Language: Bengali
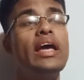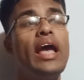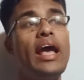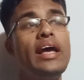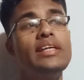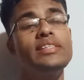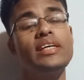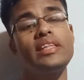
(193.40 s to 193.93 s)

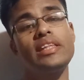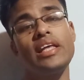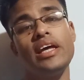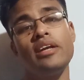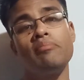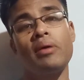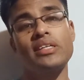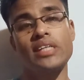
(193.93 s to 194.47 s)
এই যে
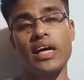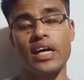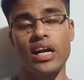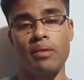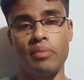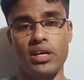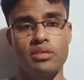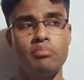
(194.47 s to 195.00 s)
তিন বা
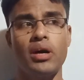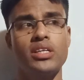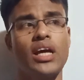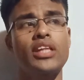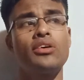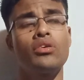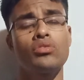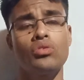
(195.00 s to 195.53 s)
চারটা মাস বা
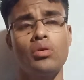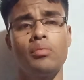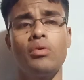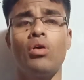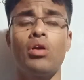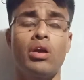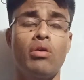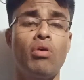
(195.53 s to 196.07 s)
সাধারণত
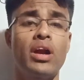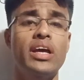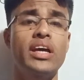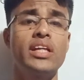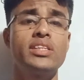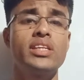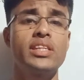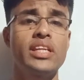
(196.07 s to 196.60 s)
অনেক
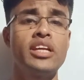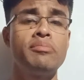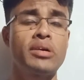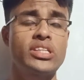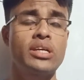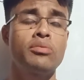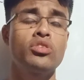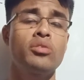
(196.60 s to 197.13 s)
ক্ষেত্রে তিন
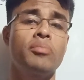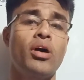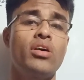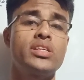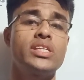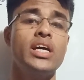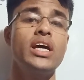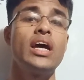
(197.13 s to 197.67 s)
মাসের মতো
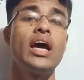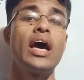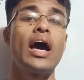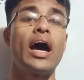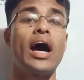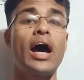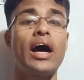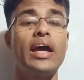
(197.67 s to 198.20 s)
পাওয়া যায়
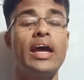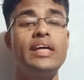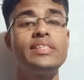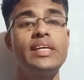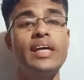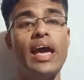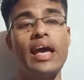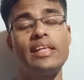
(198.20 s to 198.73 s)
এই
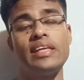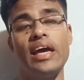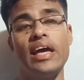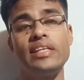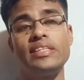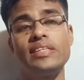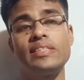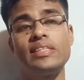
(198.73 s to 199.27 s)
যে
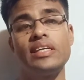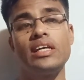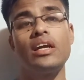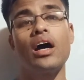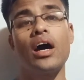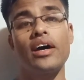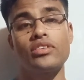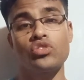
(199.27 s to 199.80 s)
এইচএসসির
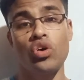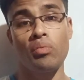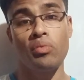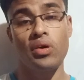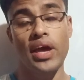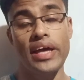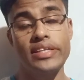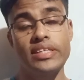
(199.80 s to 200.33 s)
সম
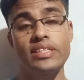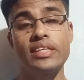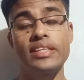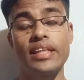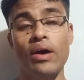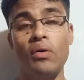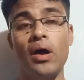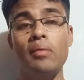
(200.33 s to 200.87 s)
এইচএসসি
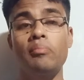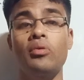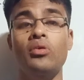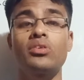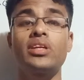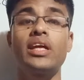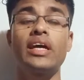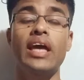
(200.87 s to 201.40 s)
দেওয়ার
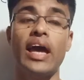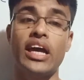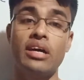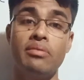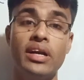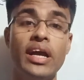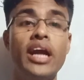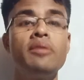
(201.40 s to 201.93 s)
পর থেকে
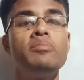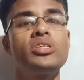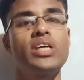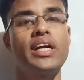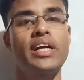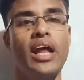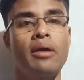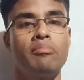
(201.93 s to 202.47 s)
একেবারে
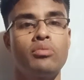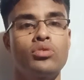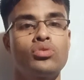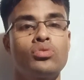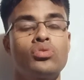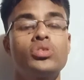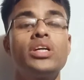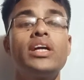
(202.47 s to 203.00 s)
এডমিশনের টাইম
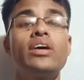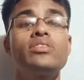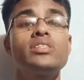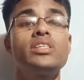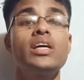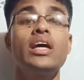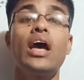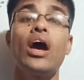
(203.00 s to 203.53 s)
পর্যন্ত সেটা
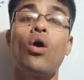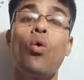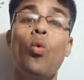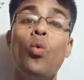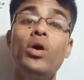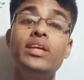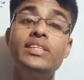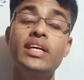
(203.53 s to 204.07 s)
হচ্ছে
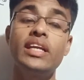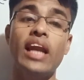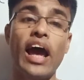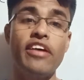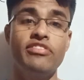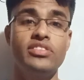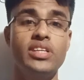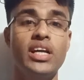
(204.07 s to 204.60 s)
ওই যে
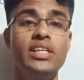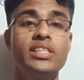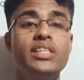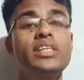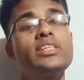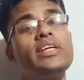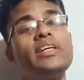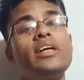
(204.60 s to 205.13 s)
লাইফস্টাইল
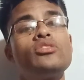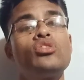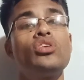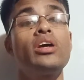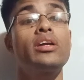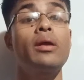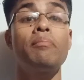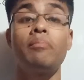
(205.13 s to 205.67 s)
যেটা সেটার
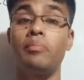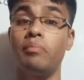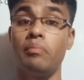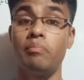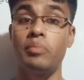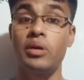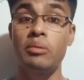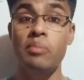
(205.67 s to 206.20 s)
জন্য একটা
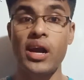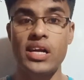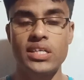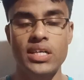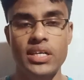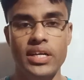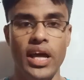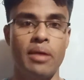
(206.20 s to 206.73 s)

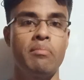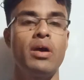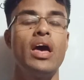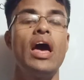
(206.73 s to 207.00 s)
প্রিপারেশন টাইম